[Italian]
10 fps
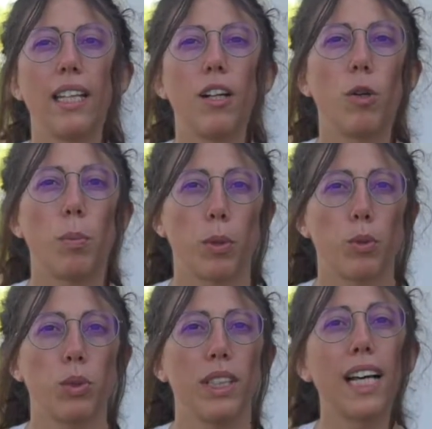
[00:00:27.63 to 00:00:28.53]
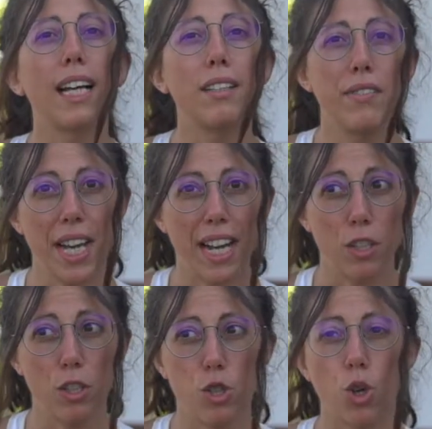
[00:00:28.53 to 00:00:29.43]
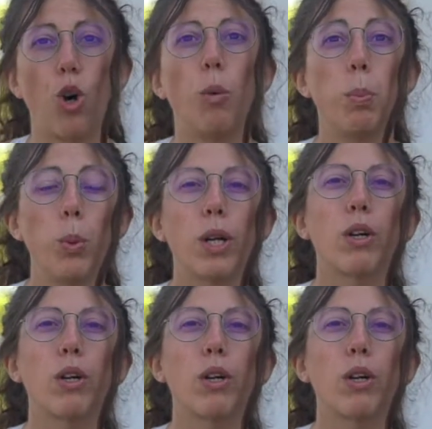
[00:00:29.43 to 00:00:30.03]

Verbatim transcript: delle opportunità di viaggio oppure